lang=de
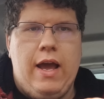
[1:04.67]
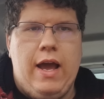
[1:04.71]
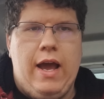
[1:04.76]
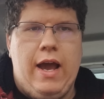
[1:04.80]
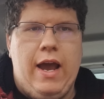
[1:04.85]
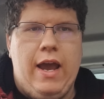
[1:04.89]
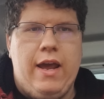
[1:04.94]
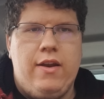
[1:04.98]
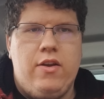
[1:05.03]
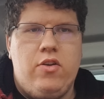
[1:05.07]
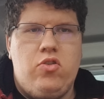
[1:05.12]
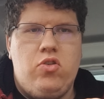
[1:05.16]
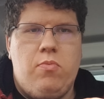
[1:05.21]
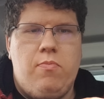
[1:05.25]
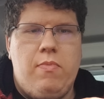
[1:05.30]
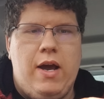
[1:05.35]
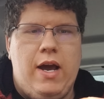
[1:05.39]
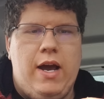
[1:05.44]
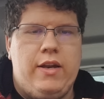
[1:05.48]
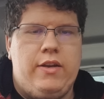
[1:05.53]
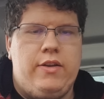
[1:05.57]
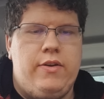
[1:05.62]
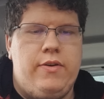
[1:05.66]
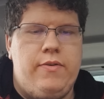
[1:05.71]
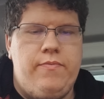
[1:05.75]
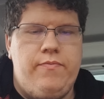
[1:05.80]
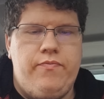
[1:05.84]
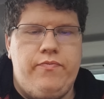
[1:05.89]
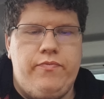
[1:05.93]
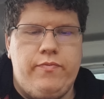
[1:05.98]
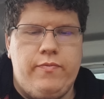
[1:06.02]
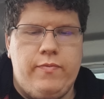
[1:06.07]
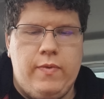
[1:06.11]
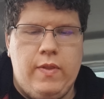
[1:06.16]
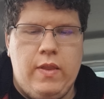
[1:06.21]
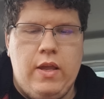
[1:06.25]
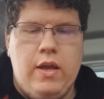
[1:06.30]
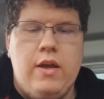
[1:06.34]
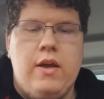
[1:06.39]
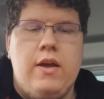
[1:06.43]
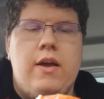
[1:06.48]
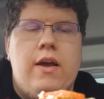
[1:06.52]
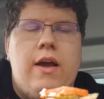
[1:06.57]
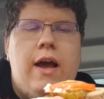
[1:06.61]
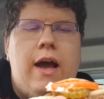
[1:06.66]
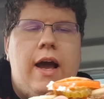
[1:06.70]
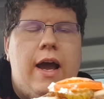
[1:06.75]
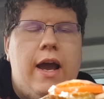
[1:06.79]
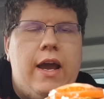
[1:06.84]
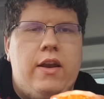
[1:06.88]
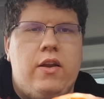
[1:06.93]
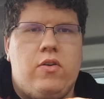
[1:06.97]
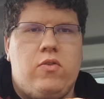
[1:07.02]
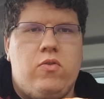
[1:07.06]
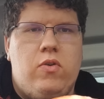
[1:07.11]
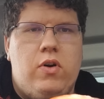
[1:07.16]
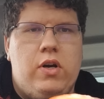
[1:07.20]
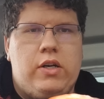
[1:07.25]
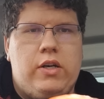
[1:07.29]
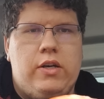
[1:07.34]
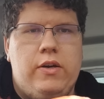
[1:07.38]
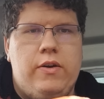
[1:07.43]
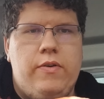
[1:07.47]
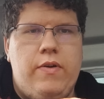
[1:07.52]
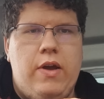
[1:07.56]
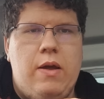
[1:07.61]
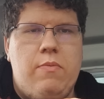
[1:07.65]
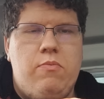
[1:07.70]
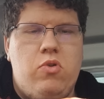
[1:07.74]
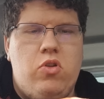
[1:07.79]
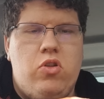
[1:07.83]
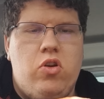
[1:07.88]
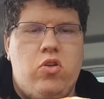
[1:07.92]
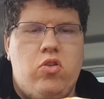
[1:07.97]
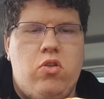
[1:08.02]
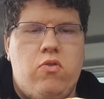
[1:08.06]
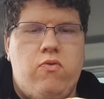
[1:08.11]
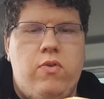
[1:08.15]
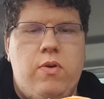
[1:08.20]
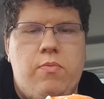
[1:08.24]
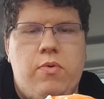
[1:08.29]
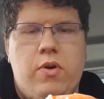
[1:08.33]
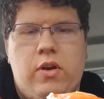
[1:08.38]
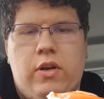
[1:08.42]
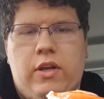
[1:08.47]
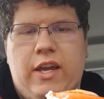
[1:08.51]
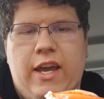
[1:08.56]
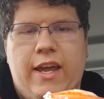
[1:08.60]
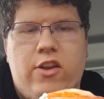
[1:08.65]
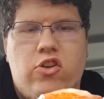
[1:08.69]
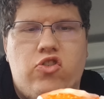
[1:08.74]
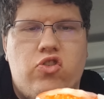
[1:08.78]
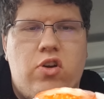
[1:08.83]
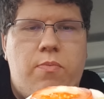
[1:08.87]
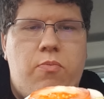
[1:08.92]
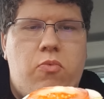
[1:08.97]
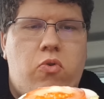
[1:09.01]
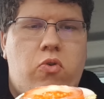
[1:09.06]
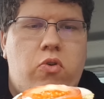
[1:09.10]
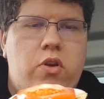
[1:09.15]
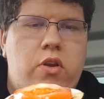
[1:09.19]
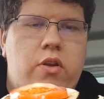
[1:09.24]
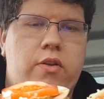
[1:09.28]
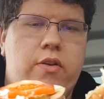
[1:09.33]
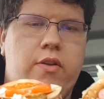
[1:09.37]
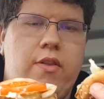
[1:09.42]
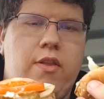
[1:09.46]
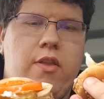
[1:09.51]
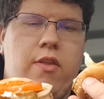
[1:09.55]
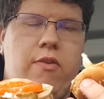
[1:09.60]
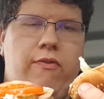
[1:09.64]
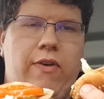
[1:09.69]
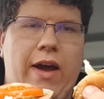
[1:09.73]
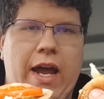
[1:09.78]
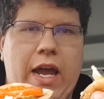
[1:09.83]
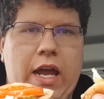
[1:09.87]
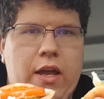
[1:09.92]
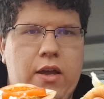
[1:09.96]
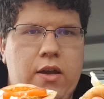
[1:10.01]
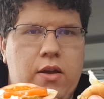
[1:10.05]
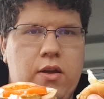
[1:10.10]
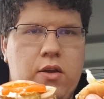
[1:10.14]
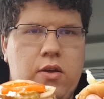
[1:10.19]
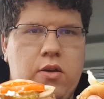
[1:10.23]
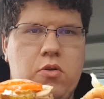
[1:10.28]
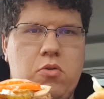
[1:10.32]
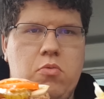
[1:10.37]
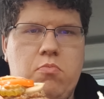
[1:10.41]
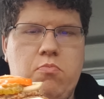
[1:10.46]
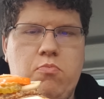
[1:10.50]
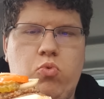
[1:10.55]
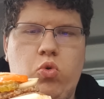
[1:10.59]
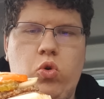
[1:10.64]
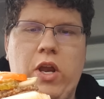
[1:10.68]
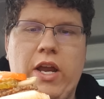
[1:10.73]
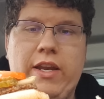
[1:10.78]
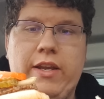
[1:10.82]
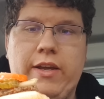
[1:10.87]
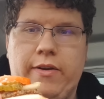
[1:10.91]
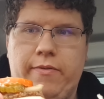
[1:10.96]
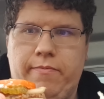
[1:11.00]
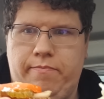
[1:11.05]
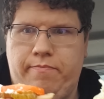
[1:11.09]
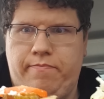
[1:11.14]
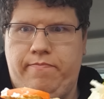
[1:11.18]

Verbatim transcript: eine Tomate, eine Gurke, ein bisschen Zwiebeln, Ketchup und zwei Buletten.